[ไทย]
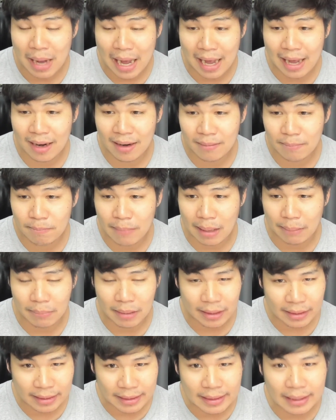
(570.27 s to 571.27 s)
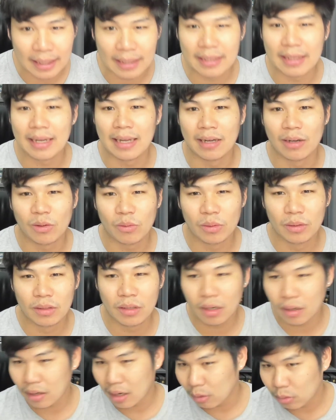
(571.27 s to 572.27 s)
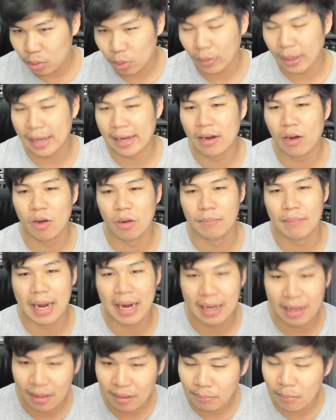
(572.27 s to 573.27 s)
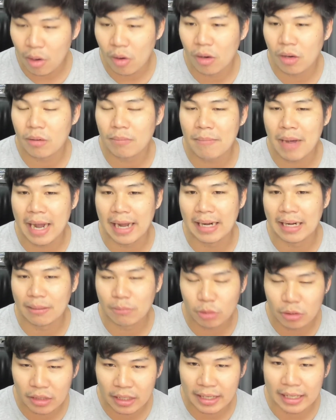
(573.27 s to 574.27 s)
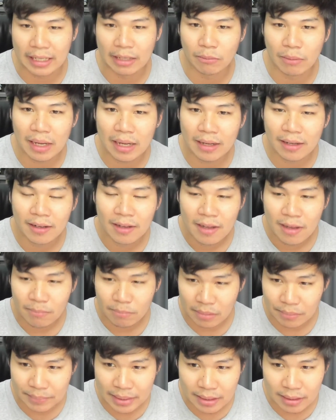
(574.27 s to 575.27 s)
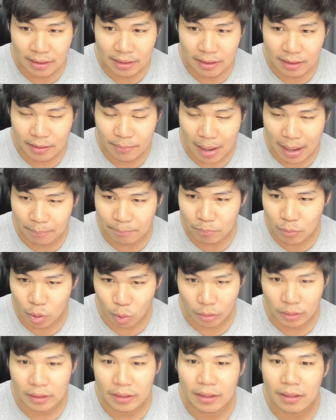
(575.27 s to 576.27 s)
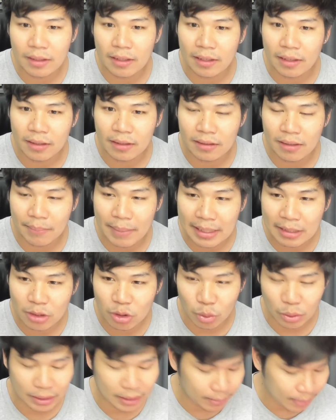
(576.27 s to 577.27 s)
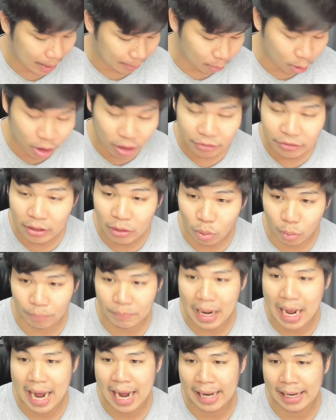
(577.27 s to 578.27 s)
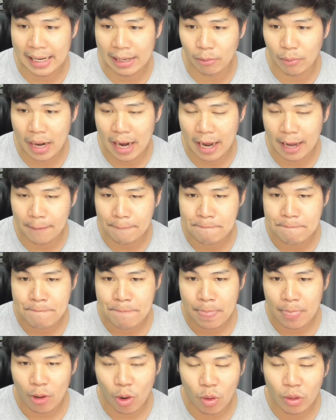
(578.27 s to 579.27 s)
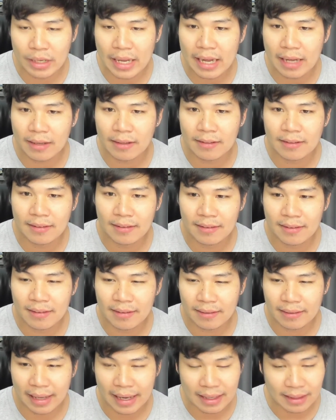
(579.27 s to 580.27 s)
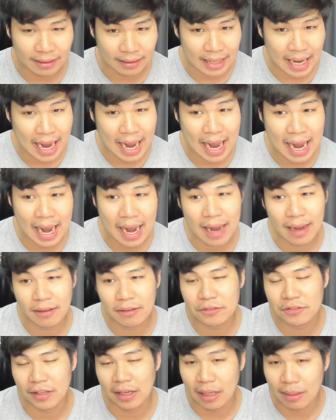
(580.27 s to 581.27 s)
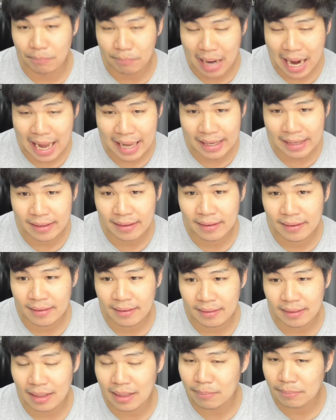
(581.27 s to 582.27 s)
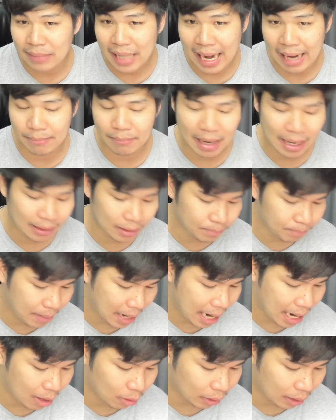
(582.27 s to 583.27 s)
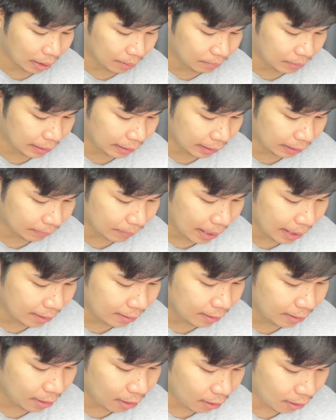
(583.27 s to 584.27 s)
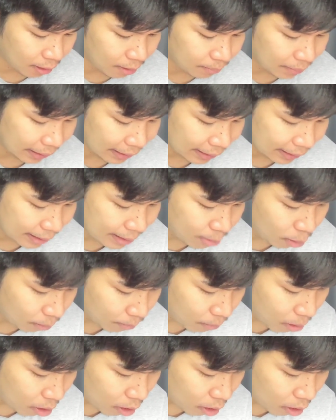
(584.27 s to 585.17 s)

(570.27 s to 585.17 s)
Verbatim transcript: พระแบบละเอียดเนี่ยคุณต้องเอาตัวเองออกมาแล้วก็มองเข้าไปนะคุณจะเห็นว่ามันมีแบบจุดที่จะเป็นจุดที่แบบข้อสรุปได้นะว่า องค์เนี้ยเก๋หรือแท้เสริมไหมเติมแต่งมาหรือเปล่านะครับนี่เห็นไหมก็เหมือนอย่างที่ผม